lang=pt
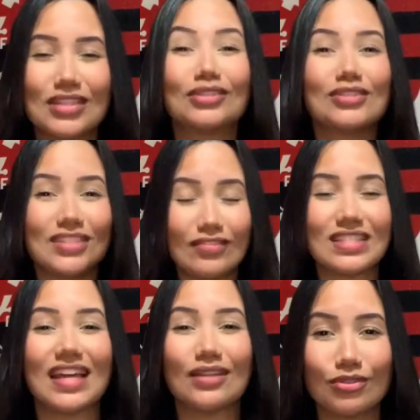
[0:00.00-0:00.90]
inclusive
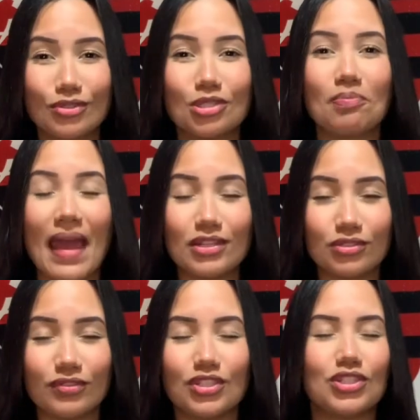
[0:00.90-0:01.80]
saindo dos pés
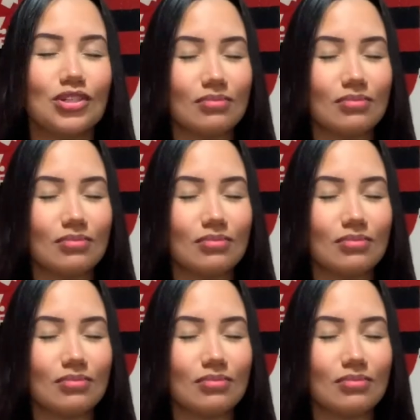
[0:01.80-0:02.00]
do Vitinho,